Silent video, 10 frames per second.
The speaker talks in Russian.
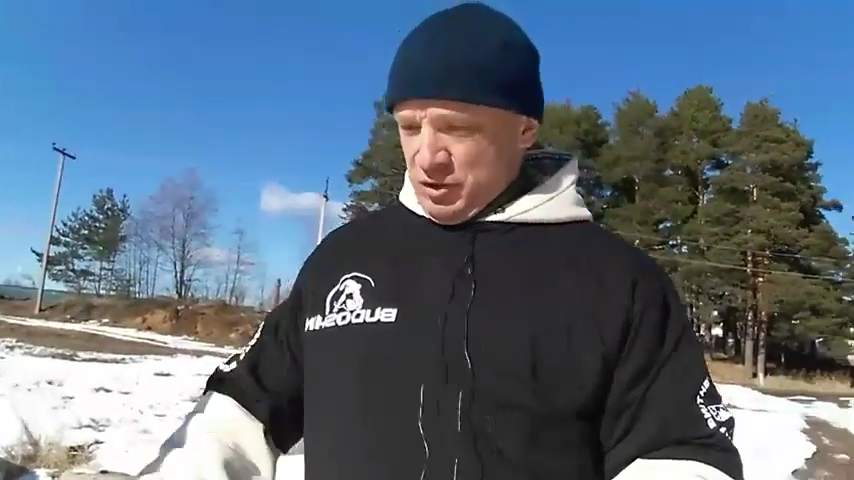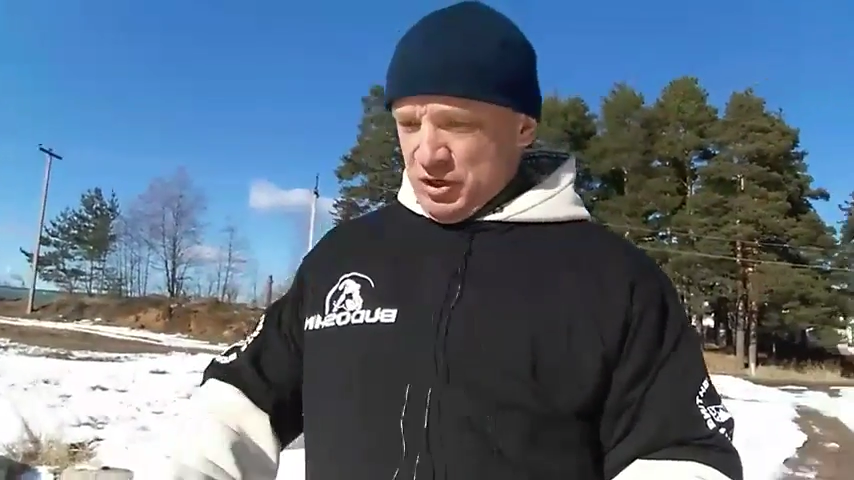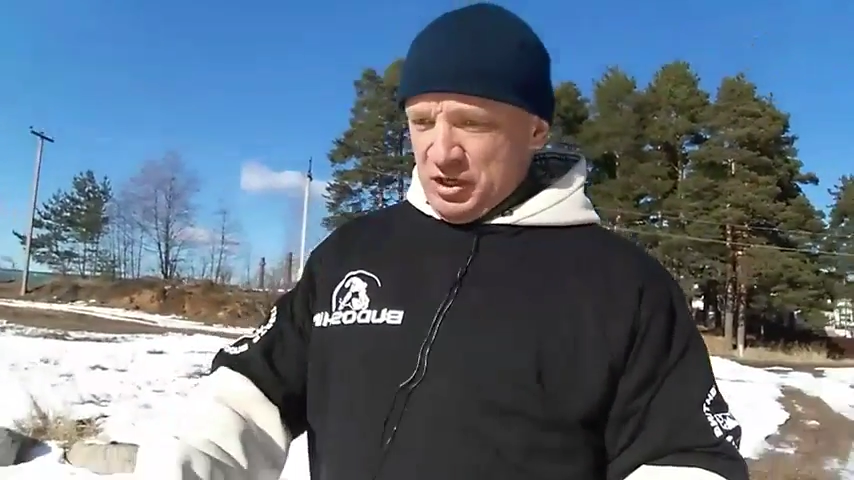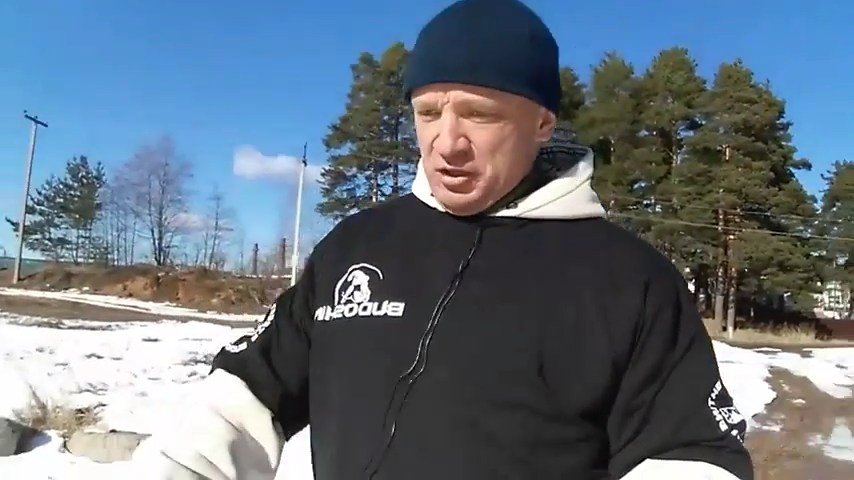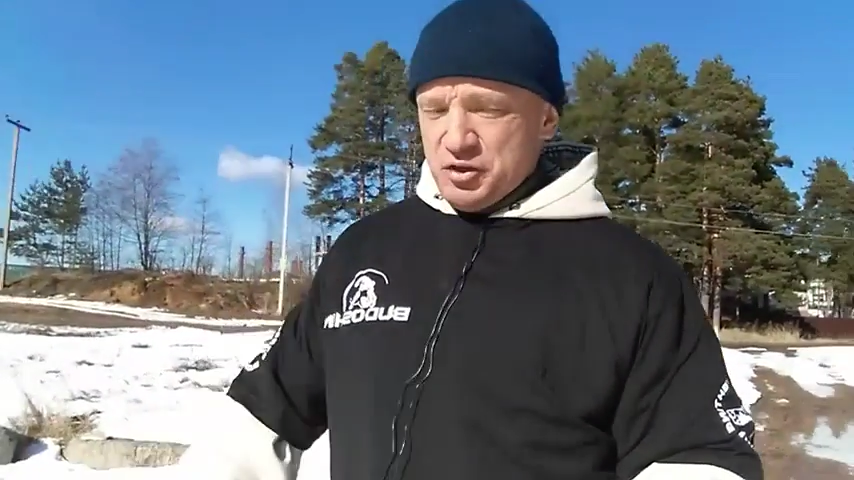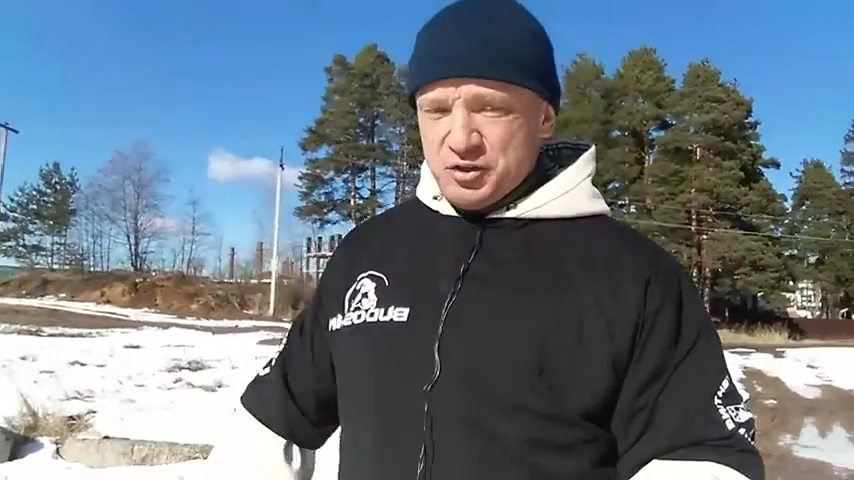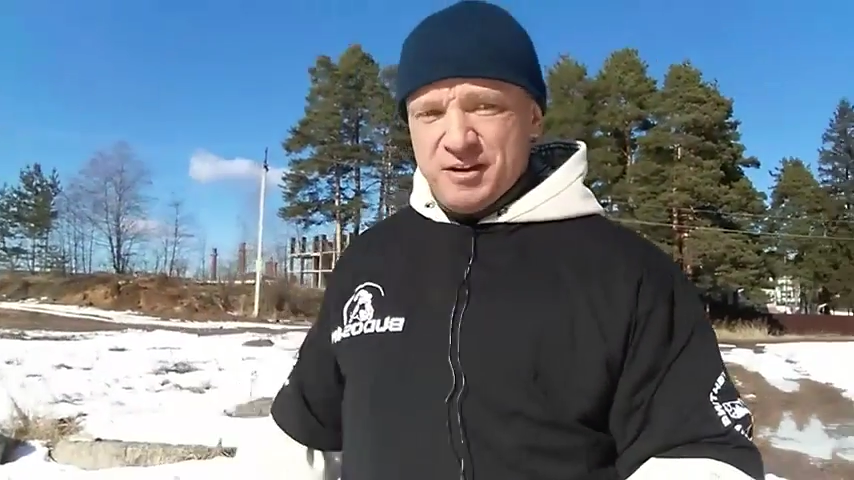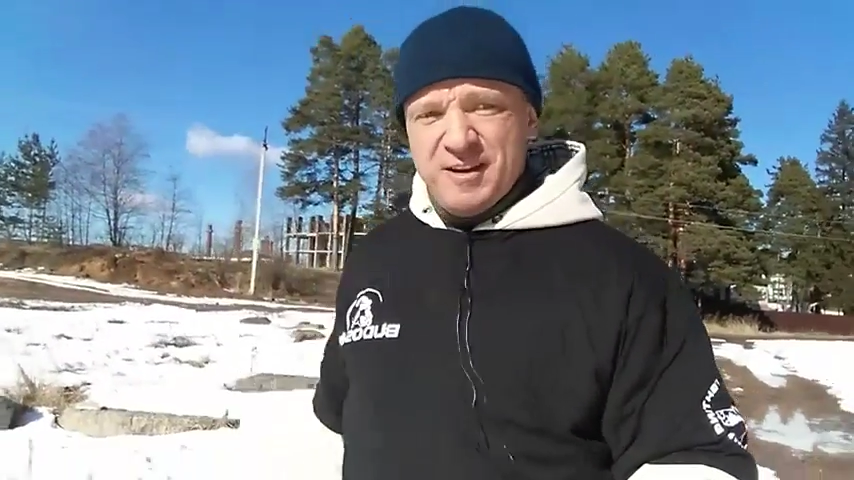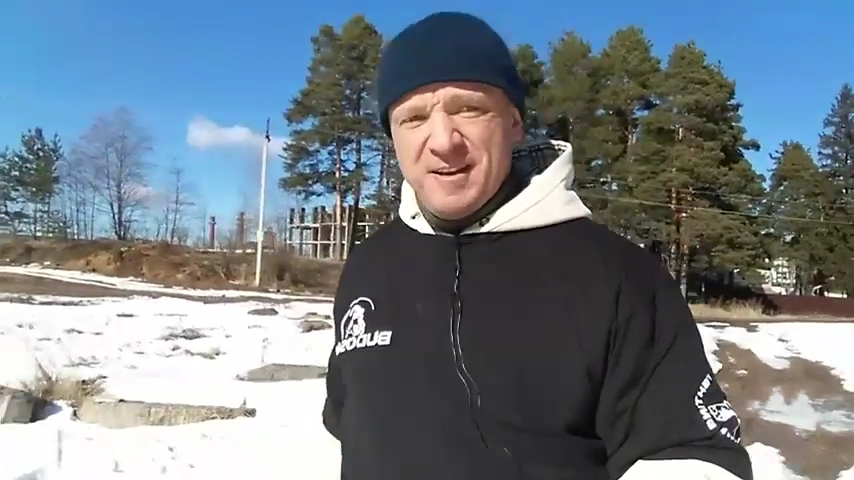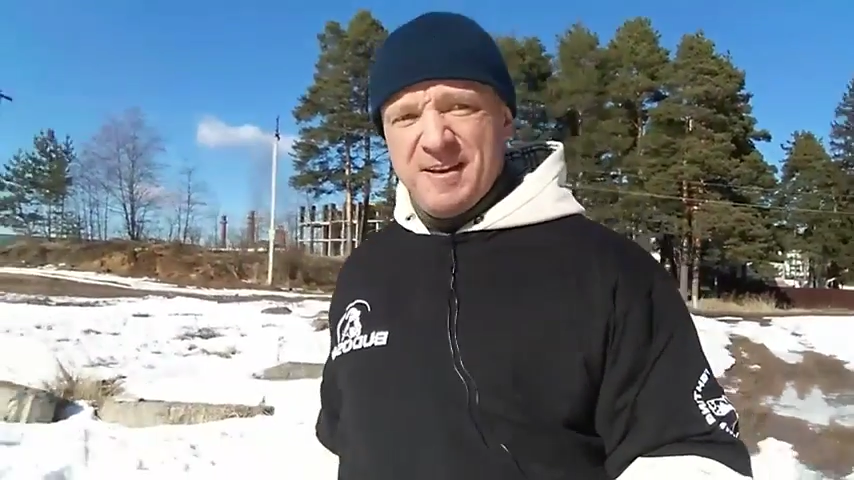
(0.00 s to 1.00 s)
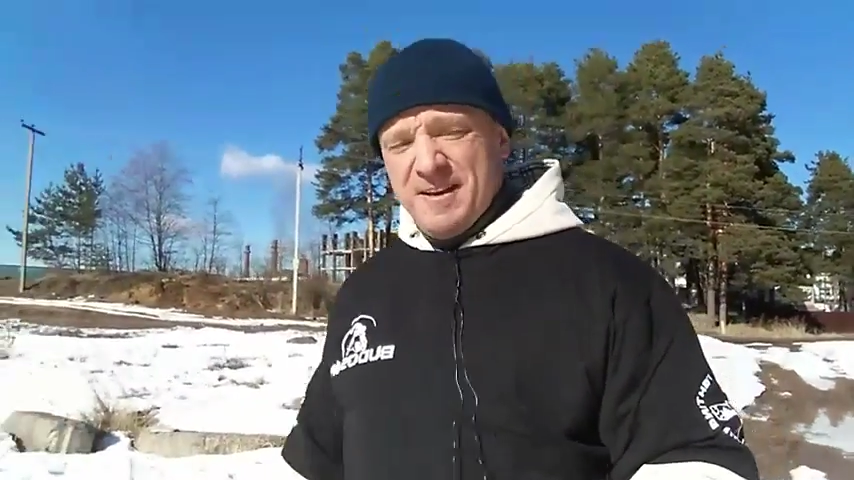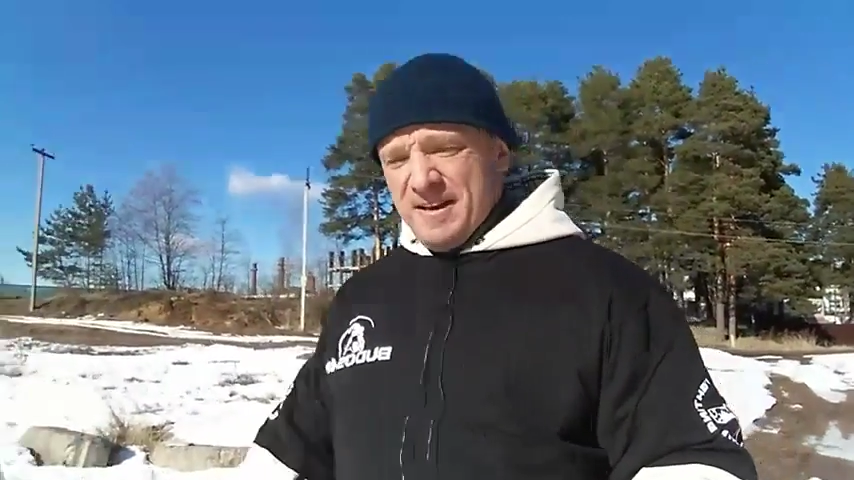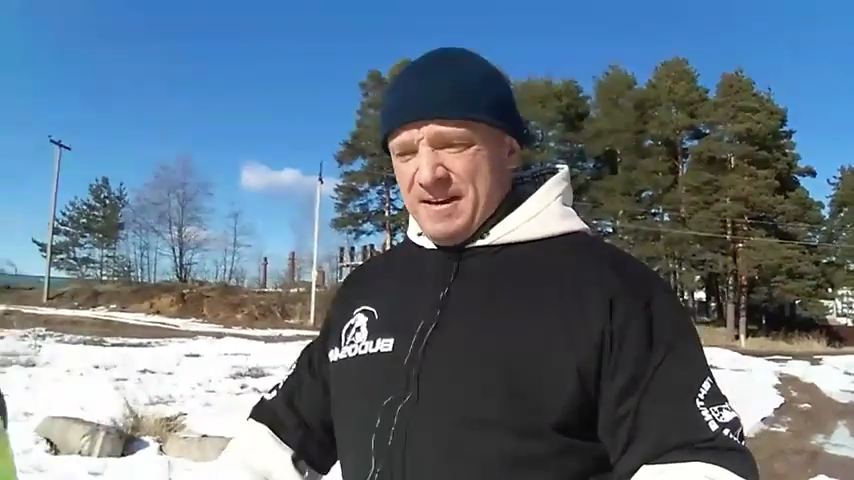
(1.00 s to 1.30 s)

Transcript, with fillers: ты хотела же? Да.